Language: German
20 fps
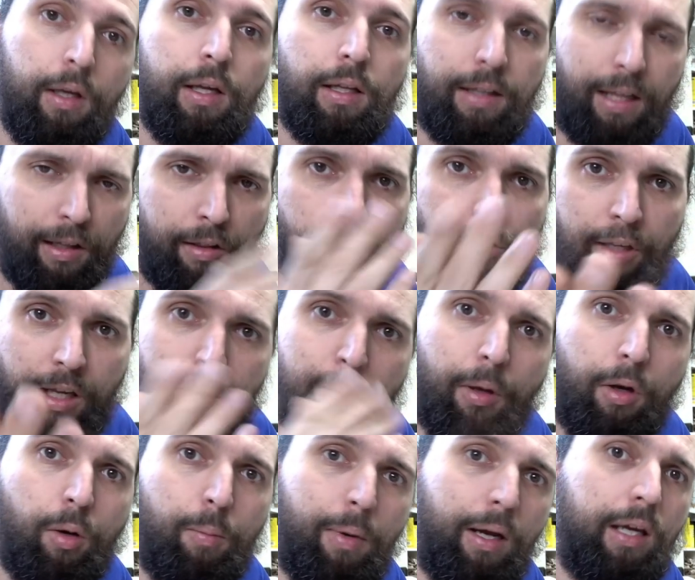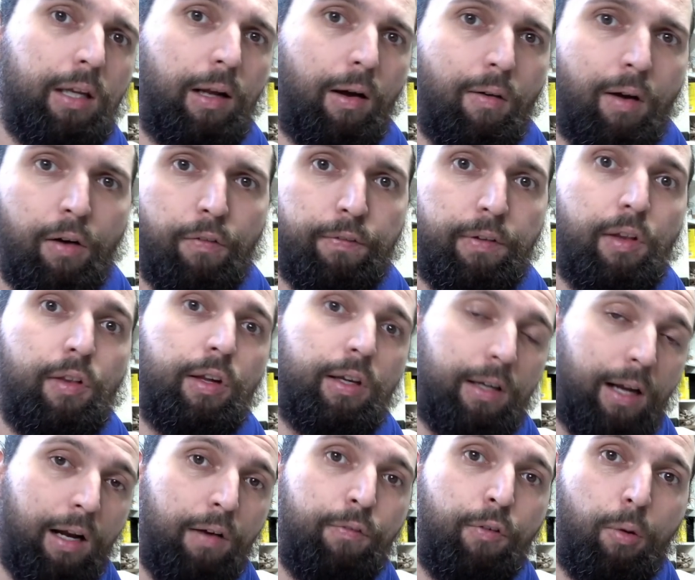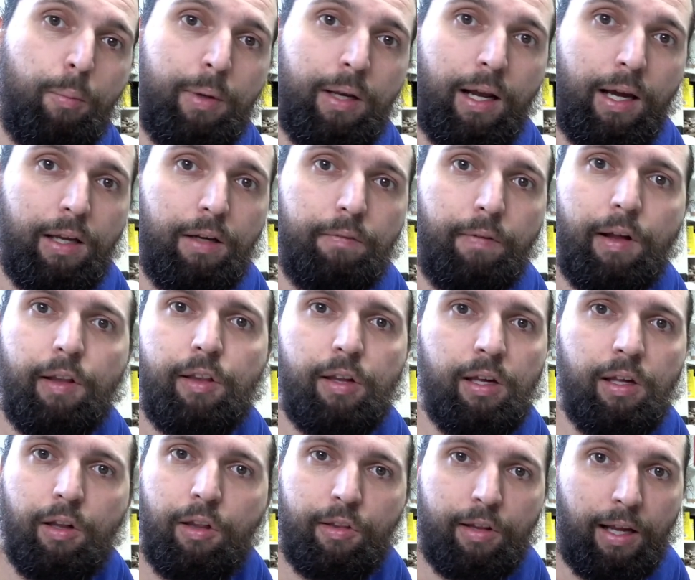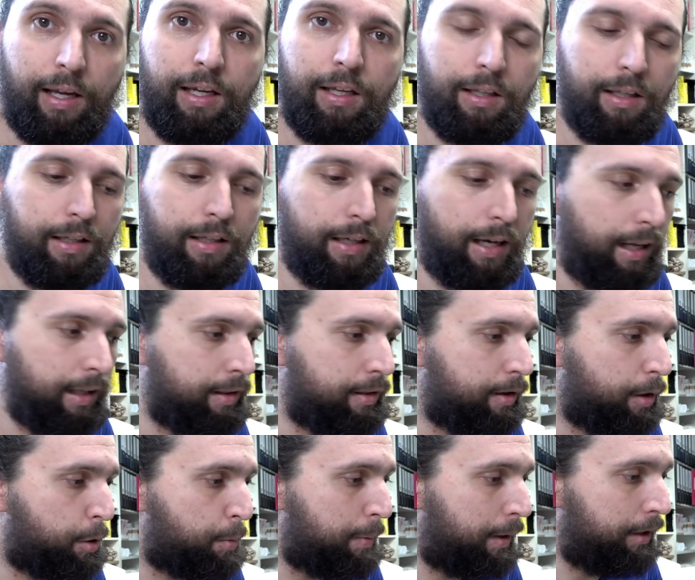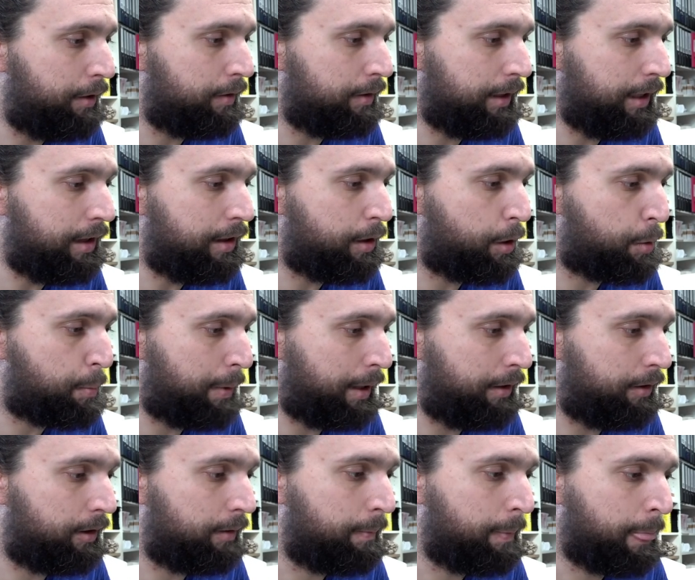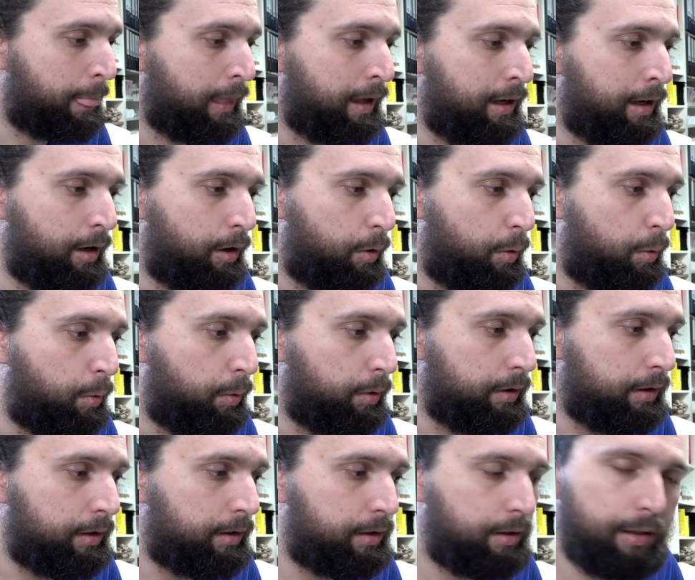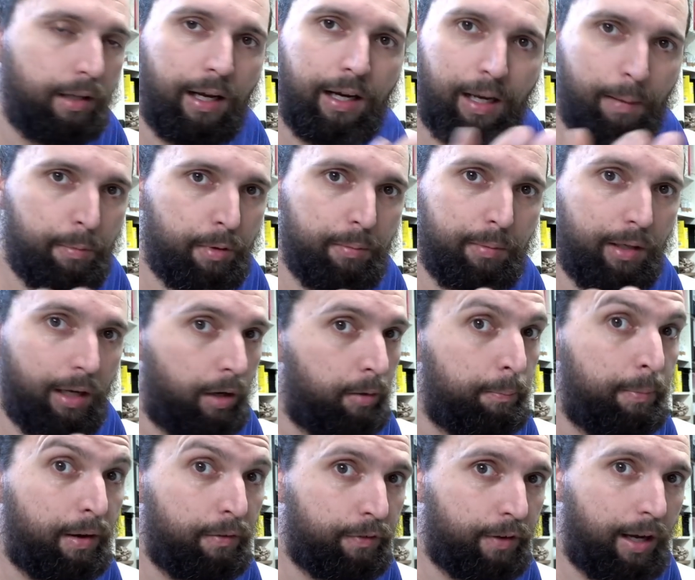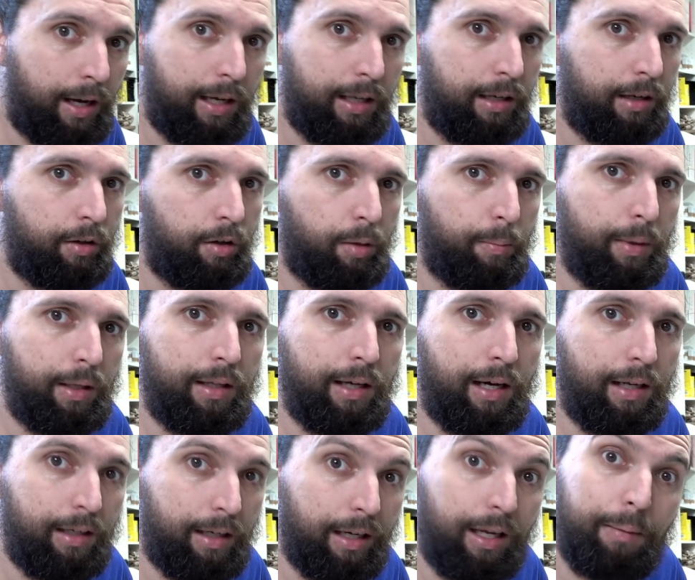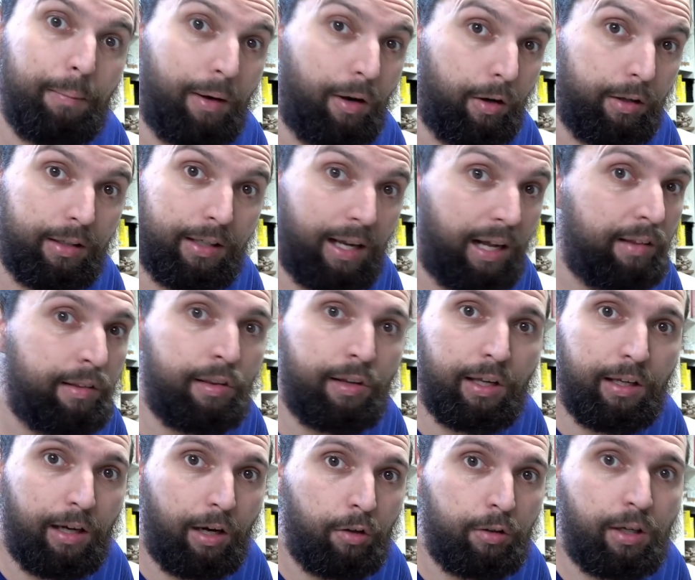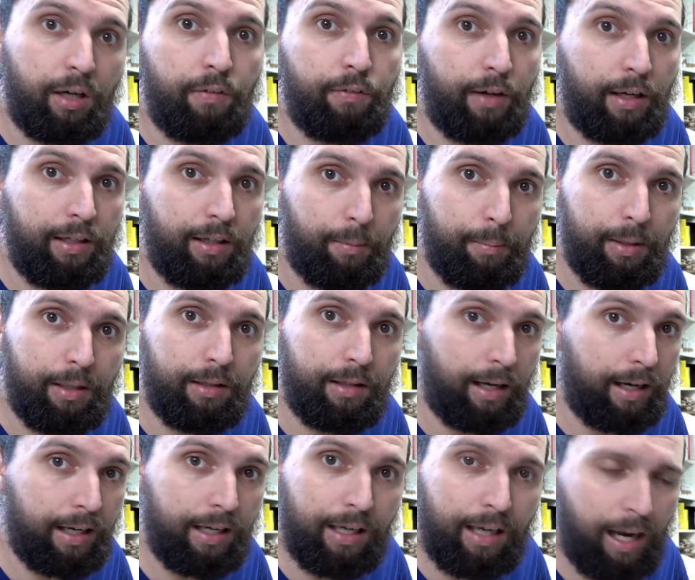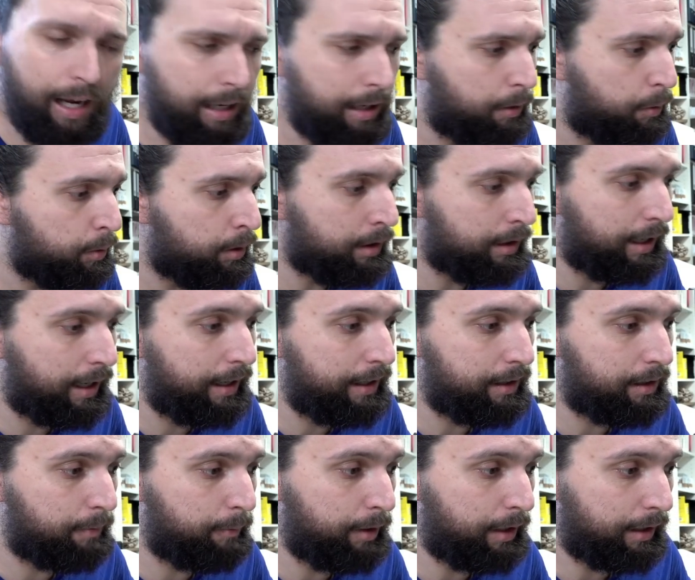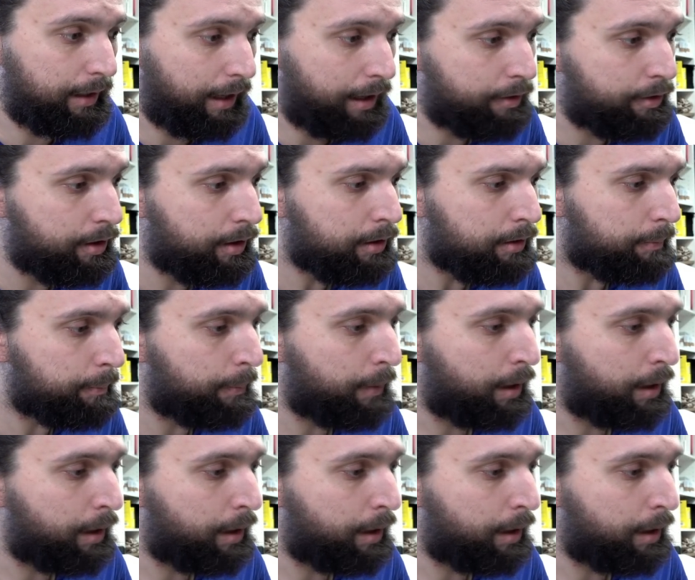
Dazu gehen wir nochmal genauer auf die Signalformen ein. Was ist eigentlich AC-Spannung, DC-Spannung? Und da gab es nämlich auch ein paar Fragen in den Kommentaren. Da gehen wir heute ganz genau drauf ein, damit da keine Unklarheiten wieder da sind.